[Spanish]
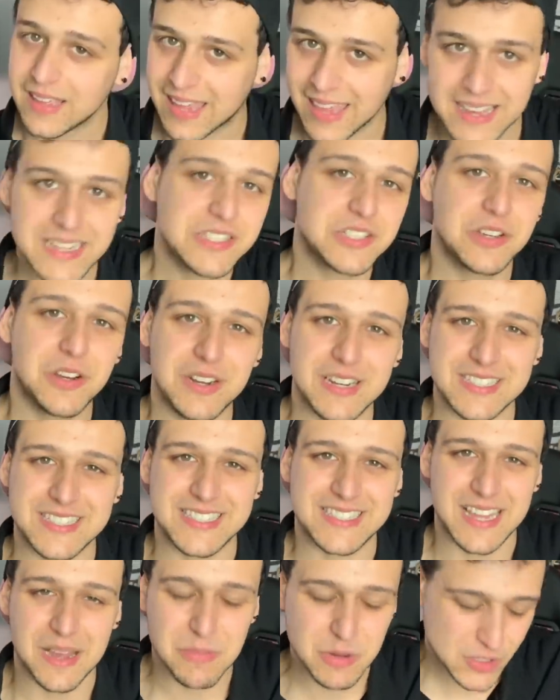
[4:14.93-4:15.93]
qué asco le
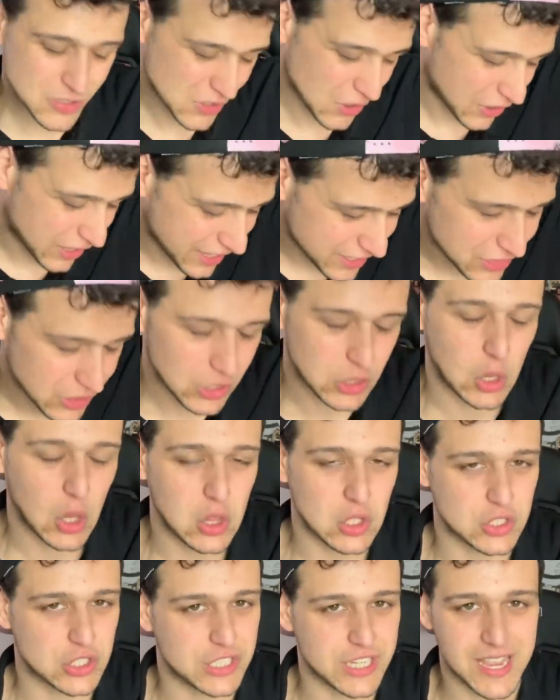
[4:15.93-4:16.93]
estamos cogiendo
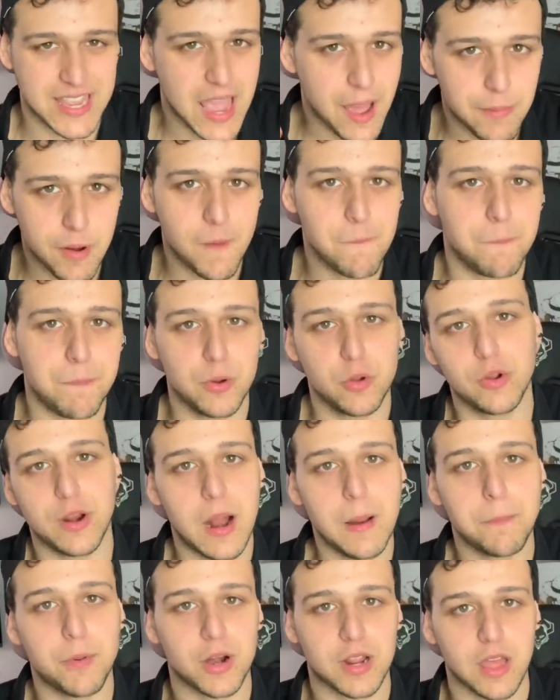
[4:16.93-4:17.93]
todos. O sea, ya hablo en
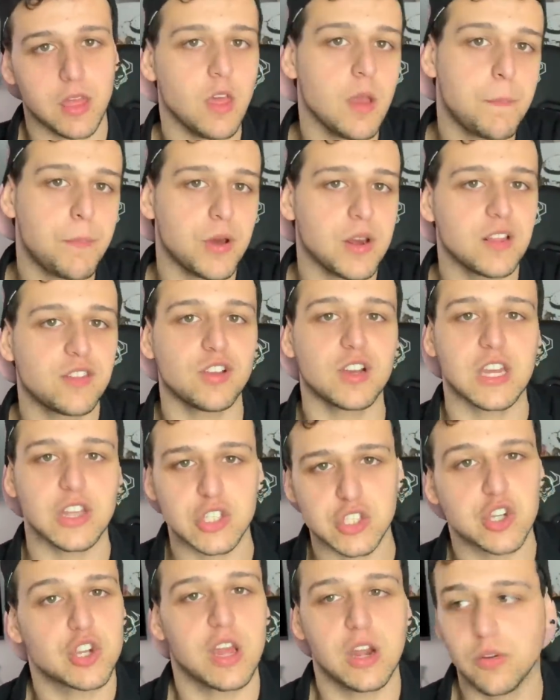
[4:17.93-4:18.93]
plural porque doy por hecho que
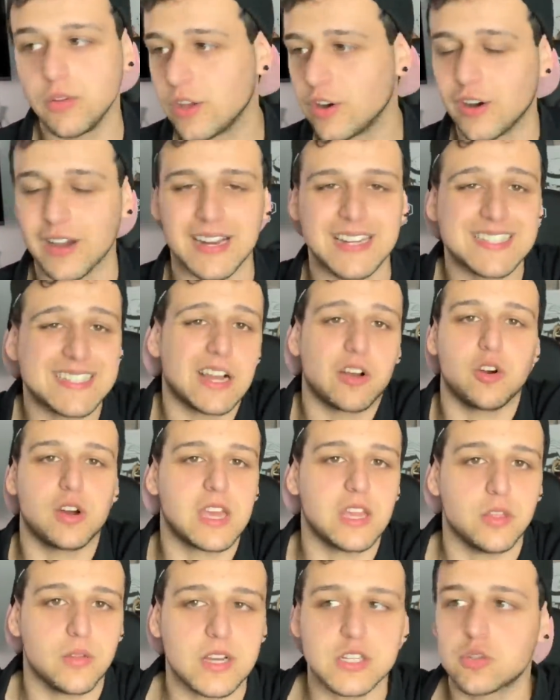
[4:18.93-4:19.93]
no soy el único que le está
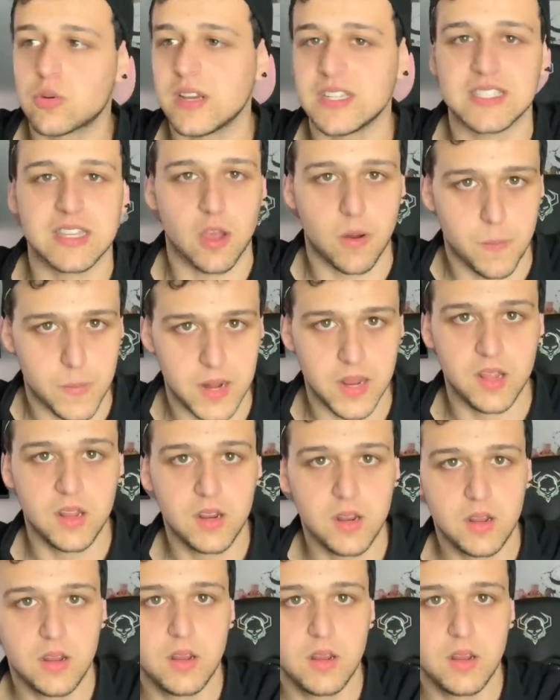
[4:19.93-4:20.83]
cogiendo asco a este hombre.